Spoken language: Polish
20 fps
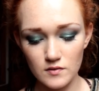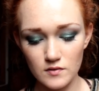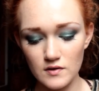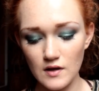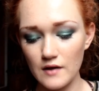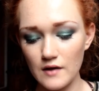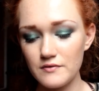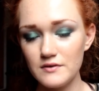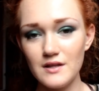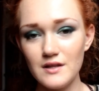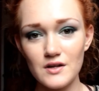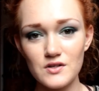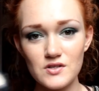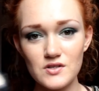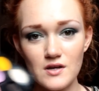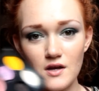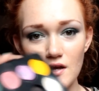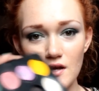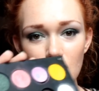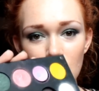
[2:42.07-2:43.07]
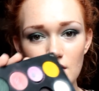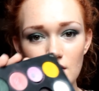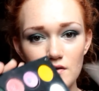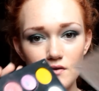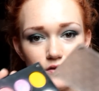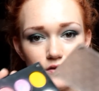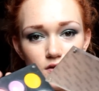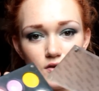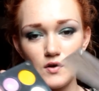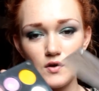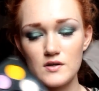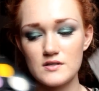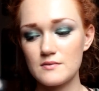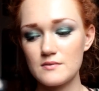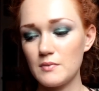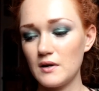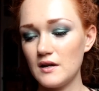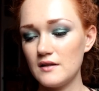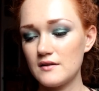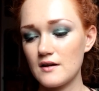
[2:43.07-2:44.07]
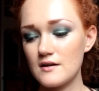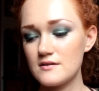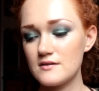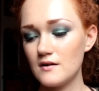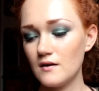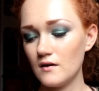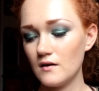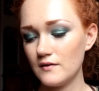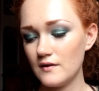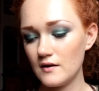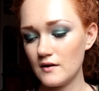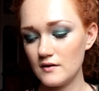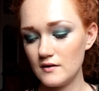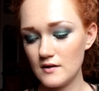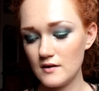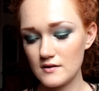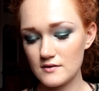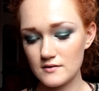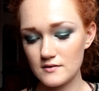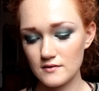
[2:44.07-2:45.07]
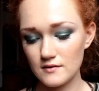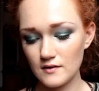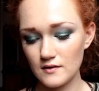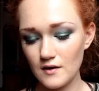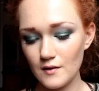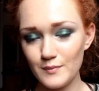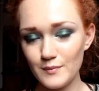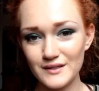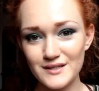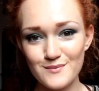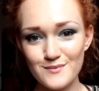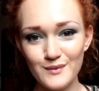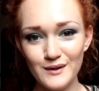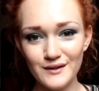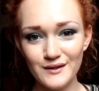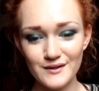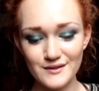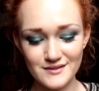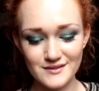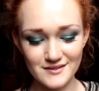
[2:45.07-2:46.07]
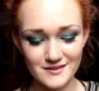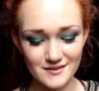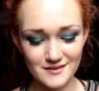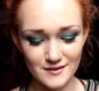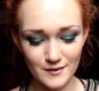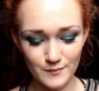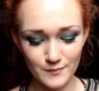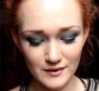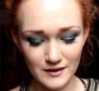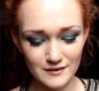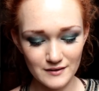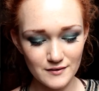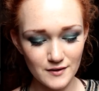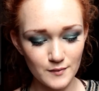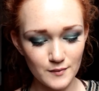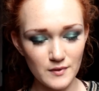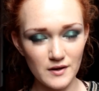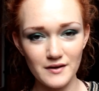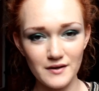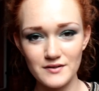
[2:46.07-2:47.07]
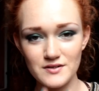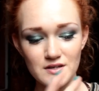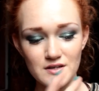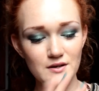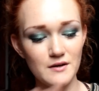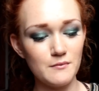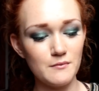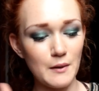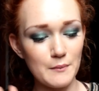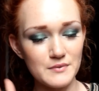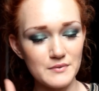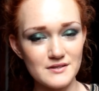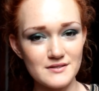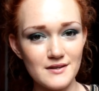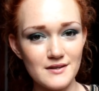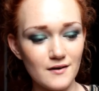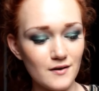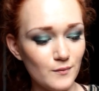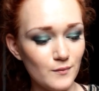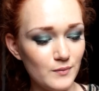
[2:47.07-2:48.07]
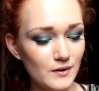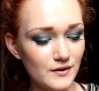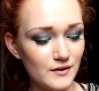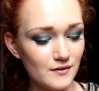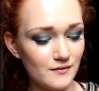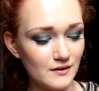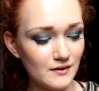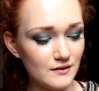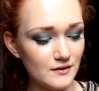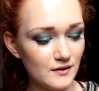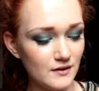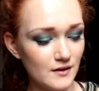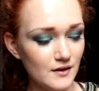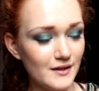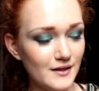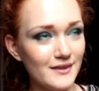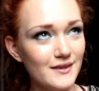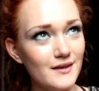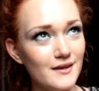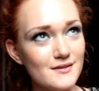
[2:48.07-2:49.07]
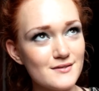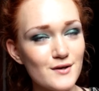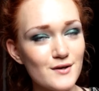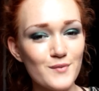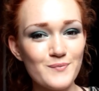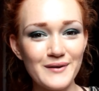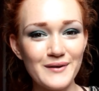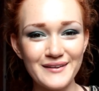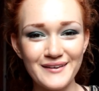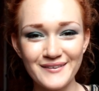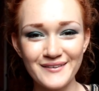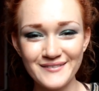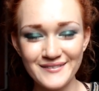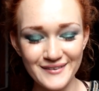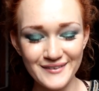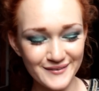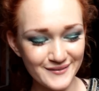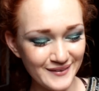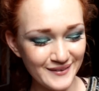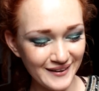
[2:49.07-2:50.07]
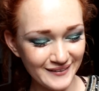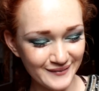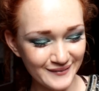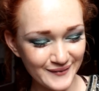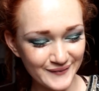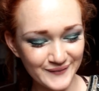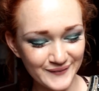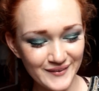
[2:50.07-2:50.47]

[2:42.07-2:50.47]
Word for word: Jak widać to jest paletka z Inglota i jest kompatybilny z tą paletką. Ja jeszcze mam nic niekompletowane, nieskompletowaną.